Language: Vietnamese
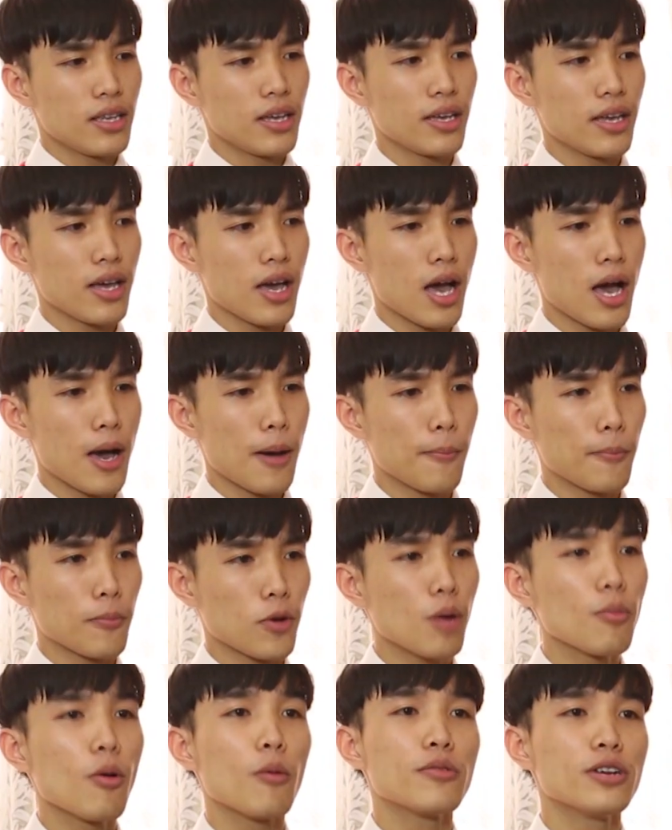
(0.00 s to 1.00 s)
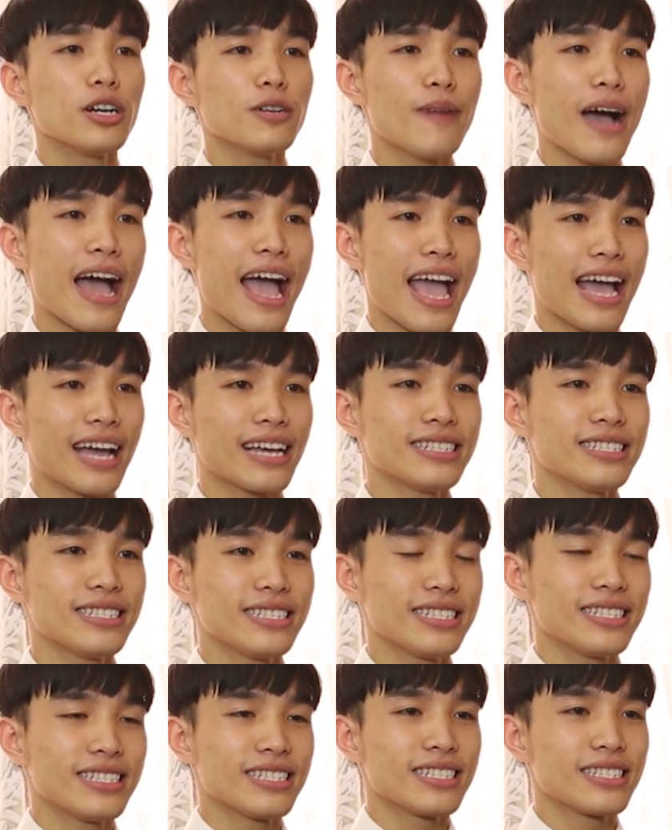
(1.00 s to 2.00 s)
thì à, có một người bạn
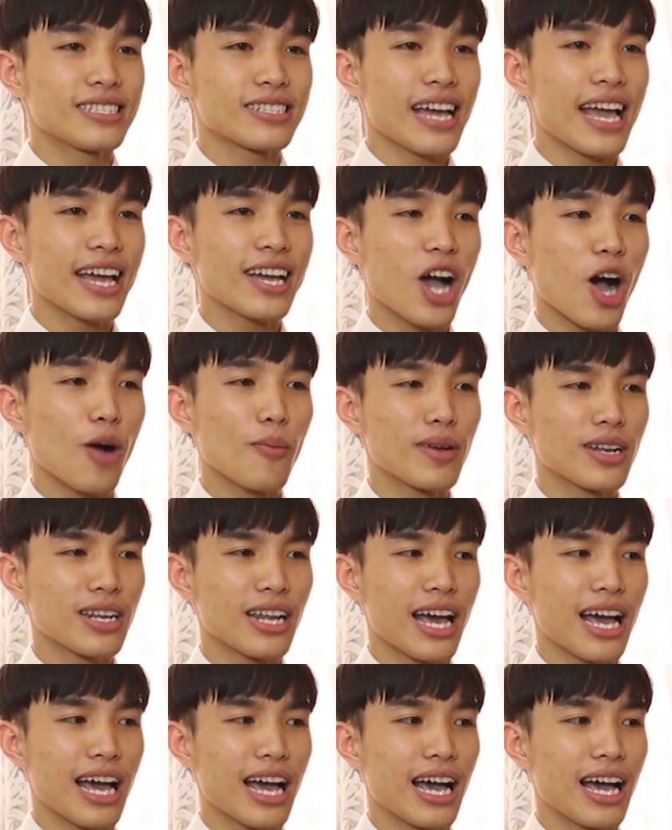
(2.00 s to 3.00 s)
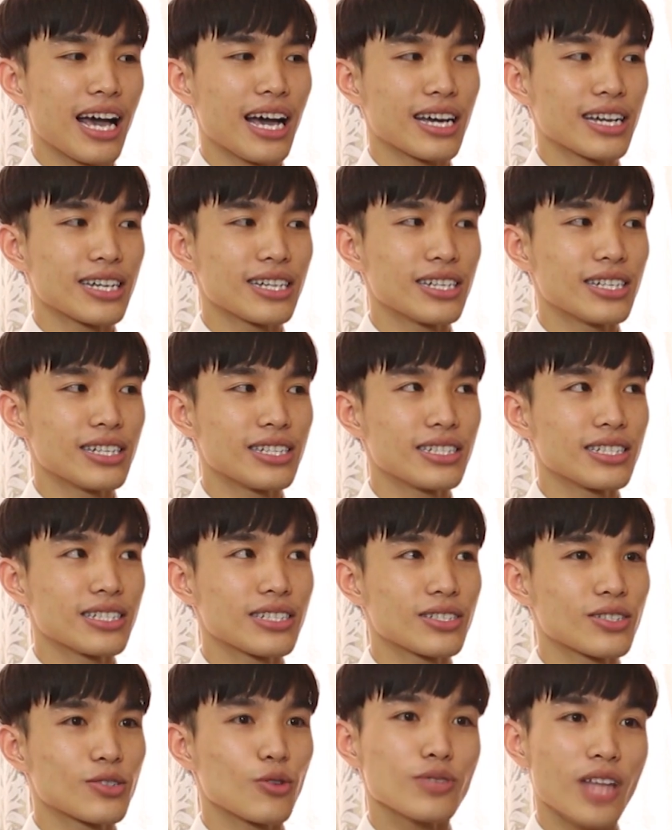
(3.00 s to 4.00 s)
hay gọi mình là
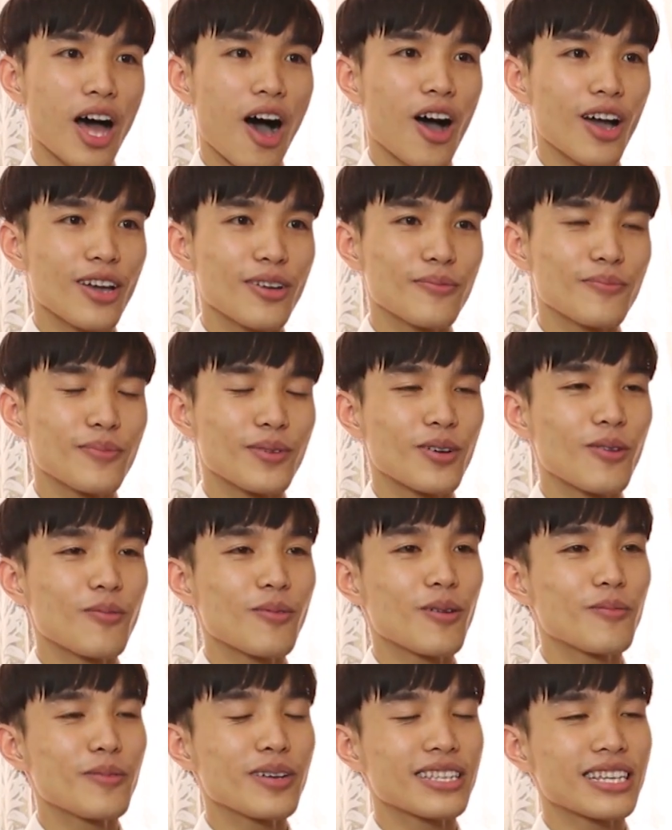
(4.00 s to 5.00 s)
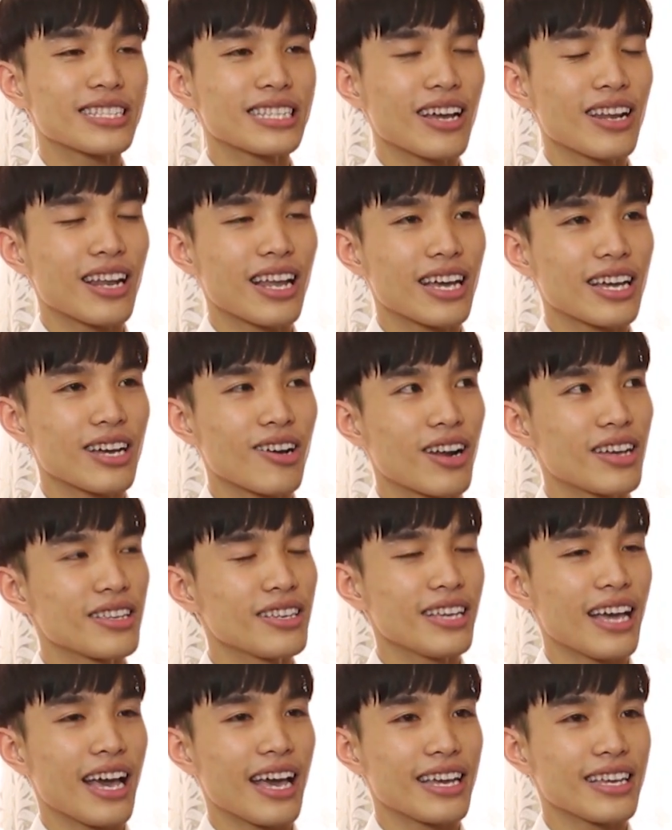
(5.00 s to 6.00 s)
củ tỏi mình cũng không biết tại sao lại gọi là
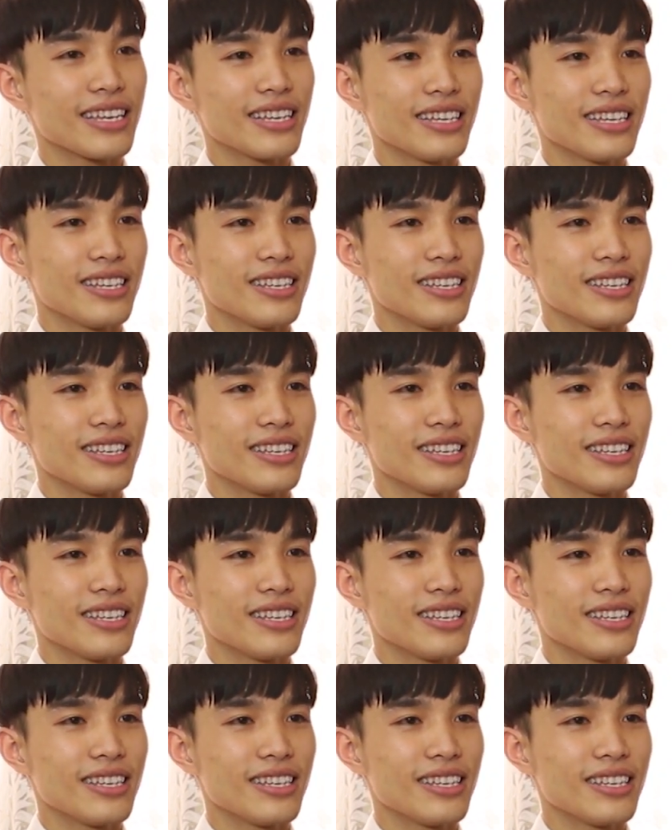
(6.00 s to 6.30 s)
như vậy